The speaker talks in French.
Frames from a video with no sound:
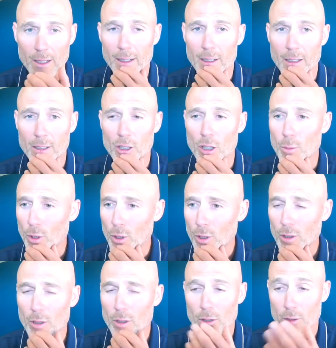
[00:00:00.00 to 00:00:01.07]

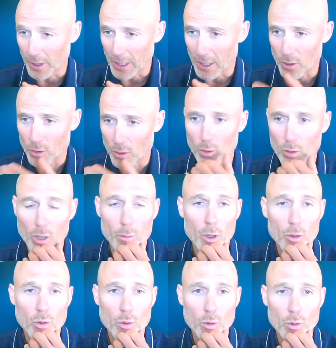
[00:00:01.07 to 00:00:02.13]
comment, j'ai une question,
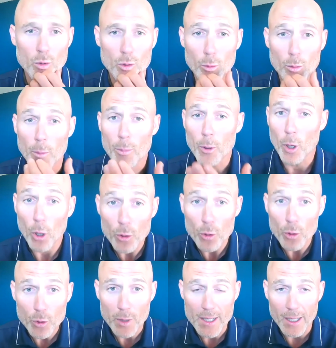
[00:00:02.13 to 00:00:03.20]
comment, tu, comment prendre du
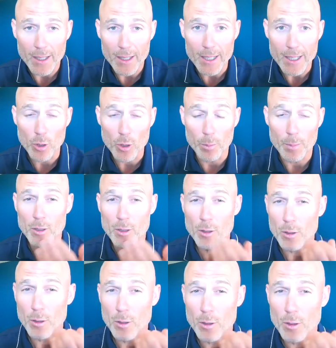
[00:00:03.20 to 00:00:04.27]
plaisir à la lecture Parce
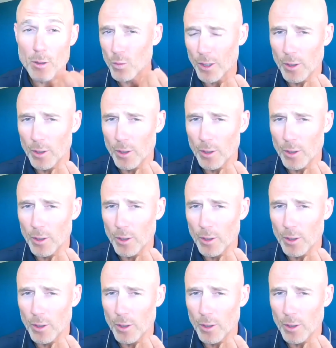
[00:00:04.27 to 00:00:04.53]
que tu vois,